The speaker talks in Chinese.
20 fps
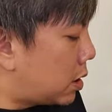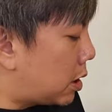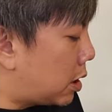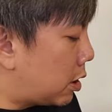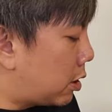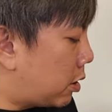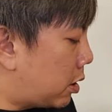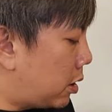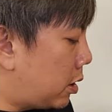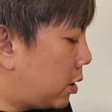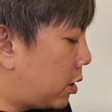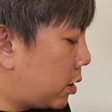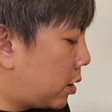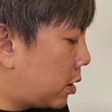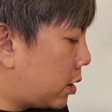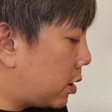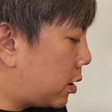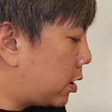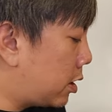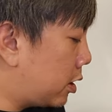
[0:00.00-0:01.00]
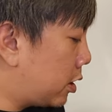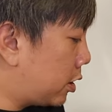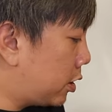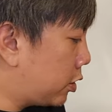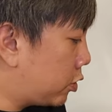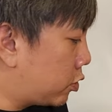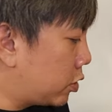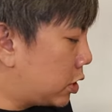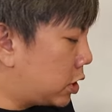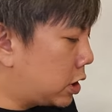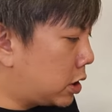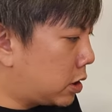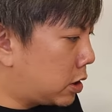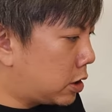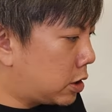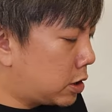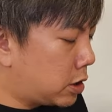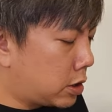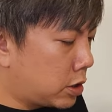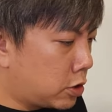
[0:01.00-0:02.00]
好，那最近
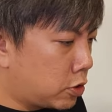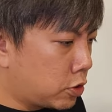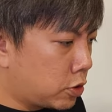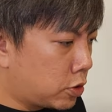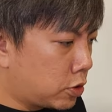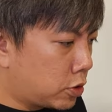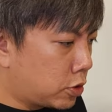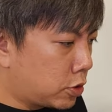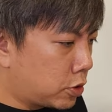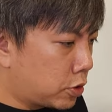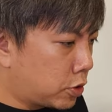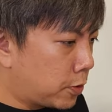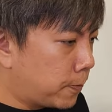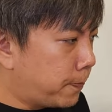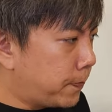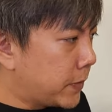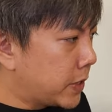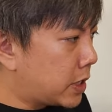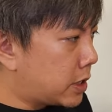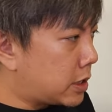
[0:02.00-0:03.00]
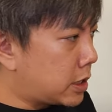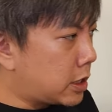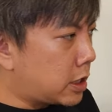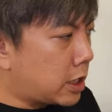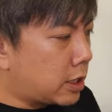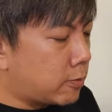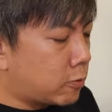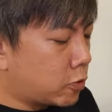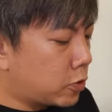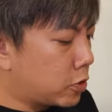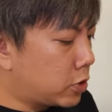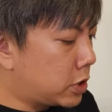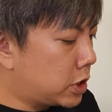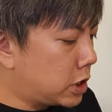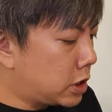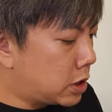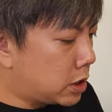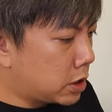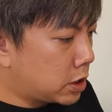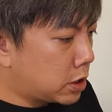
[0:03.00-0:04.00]
呢，就这台磨豆
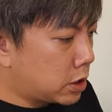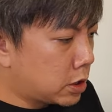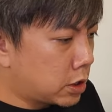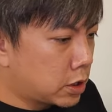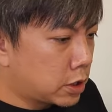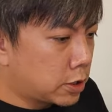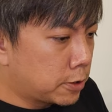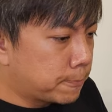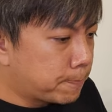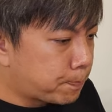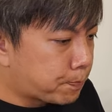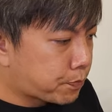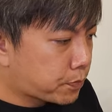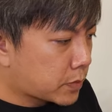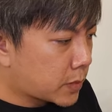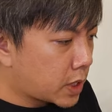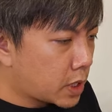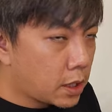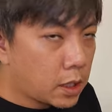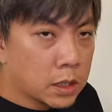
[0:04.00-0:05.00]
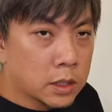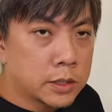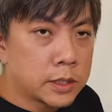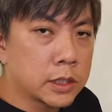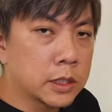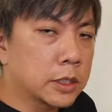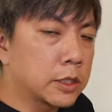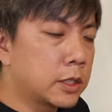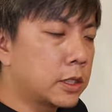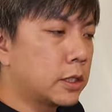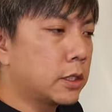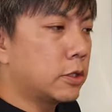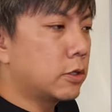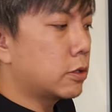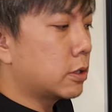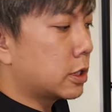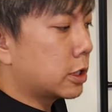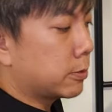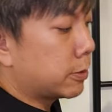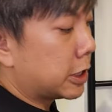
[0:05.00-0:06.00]
机的整个使
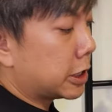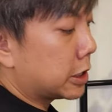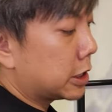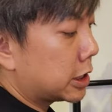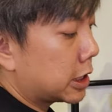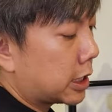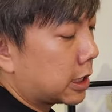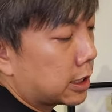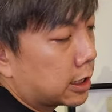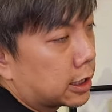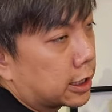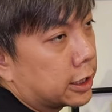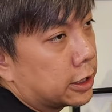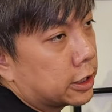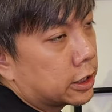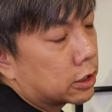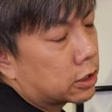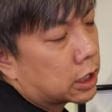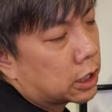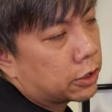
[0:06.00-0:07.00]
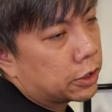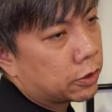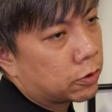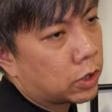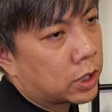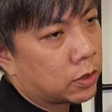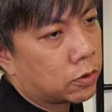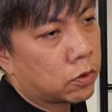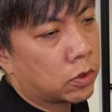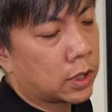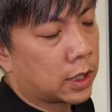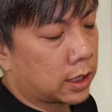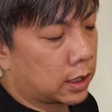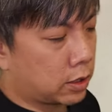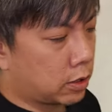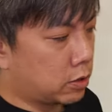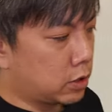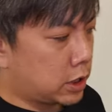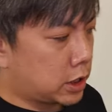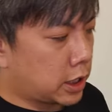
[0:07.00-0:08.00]
用的评价大概也就告一段落了。
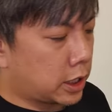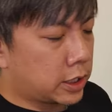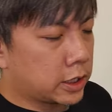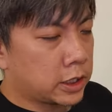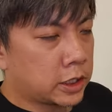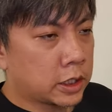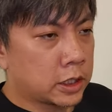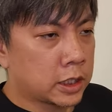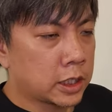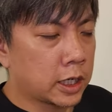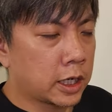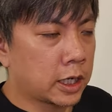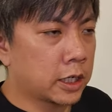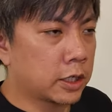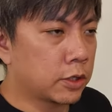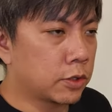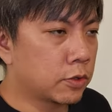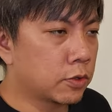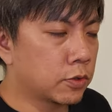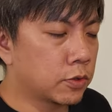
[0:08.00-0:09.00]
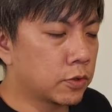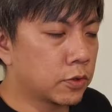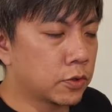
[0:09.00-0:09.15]
然后下接下来的动